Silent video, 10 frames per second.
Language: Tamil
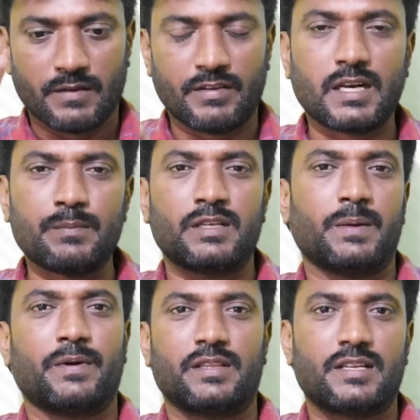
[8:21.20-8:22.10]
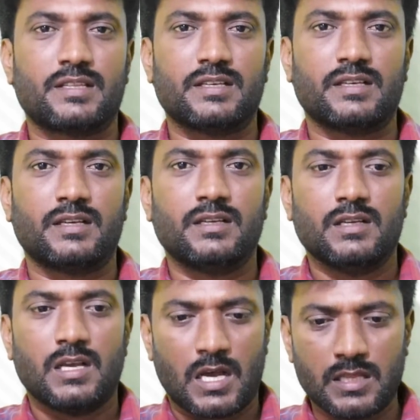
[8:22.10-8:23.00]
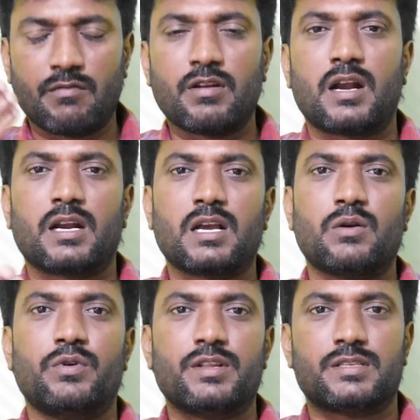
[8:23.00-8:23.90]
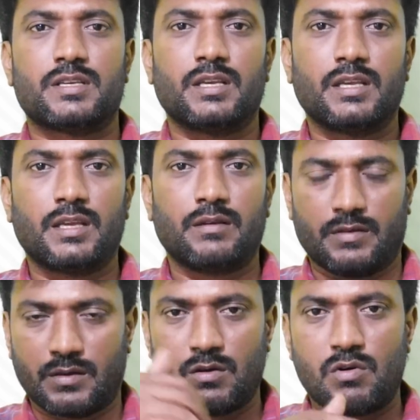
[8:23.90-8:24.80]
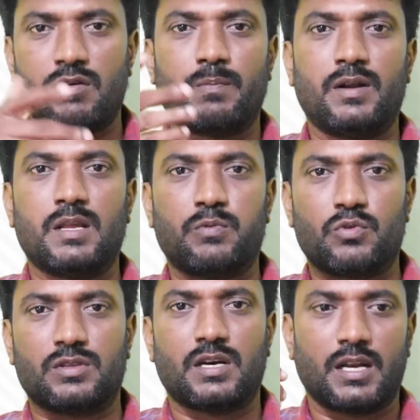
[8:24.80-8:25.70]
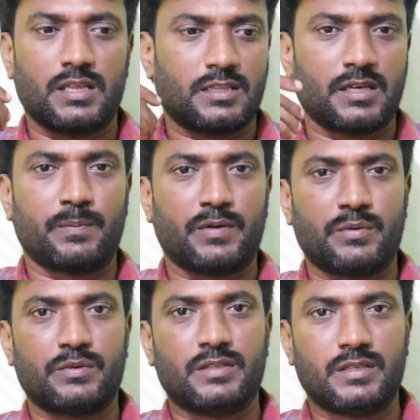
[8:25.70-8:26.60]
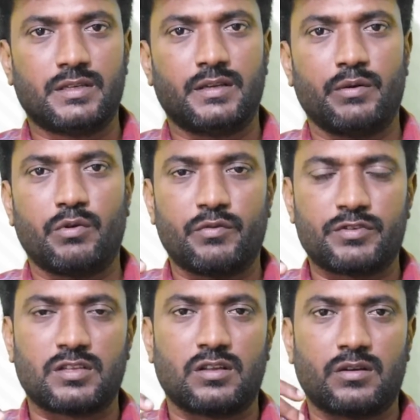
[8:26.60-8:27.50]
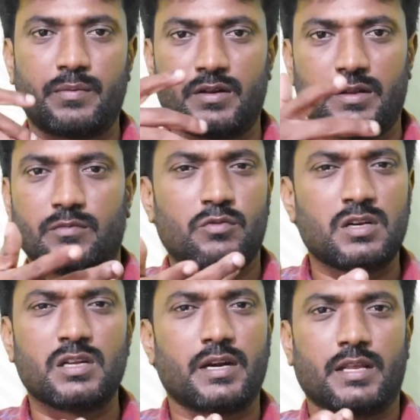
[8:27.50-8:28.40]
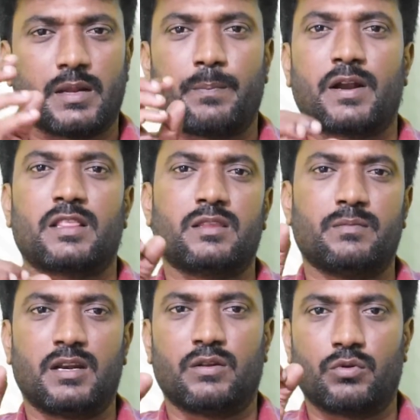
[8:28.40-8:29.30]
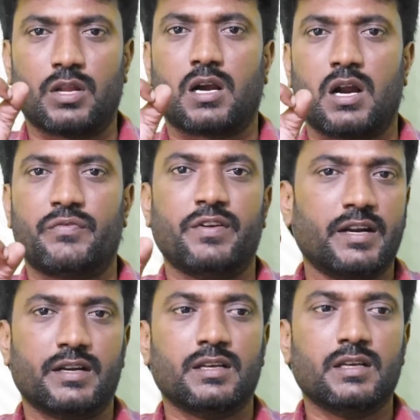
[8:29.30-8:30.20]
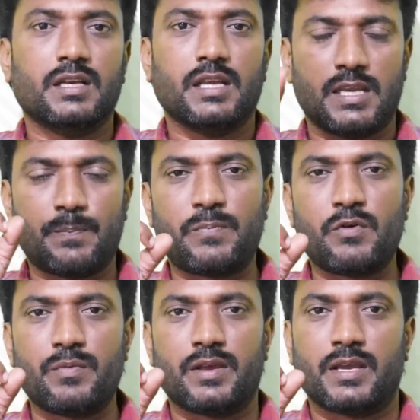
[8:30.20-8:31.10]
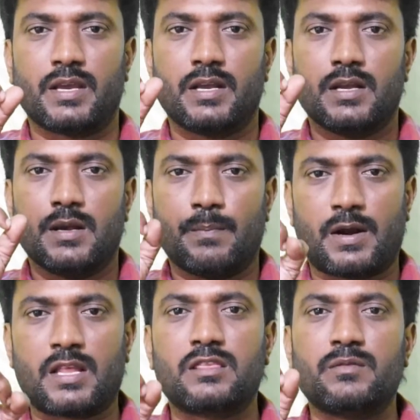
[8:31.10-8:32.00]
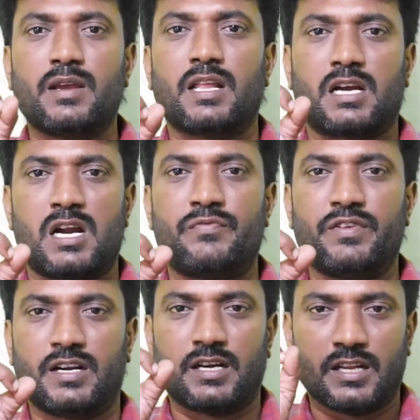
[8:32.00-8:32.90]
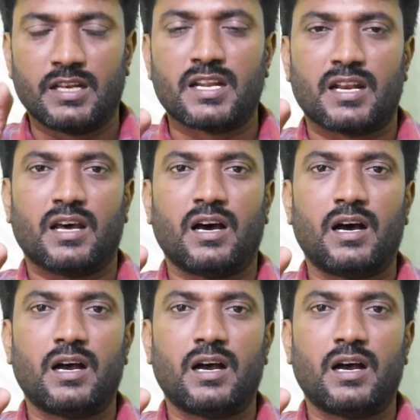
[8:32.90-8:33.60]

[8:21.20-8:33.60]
விக்ரம் திரைப்படத்தை எடுத்துங்க அது எவ்வளோ அழகாக ஓடிச்சு ஏ ஏன்னா ஒரு பில்டப் கொடுத்தாங்களா இந்த திரைப்படம் வந்து இவ்வளோ விசில் ஆகும் அப்படின்லாம் ஒன்றும் கிடையாது ஏன்னா படத்து மேலே உள்ள கான்ஃபிடென்ட் எப்போவுமே படத்து மேலே கான்ஃபிடென்ட் இல்லைன்னா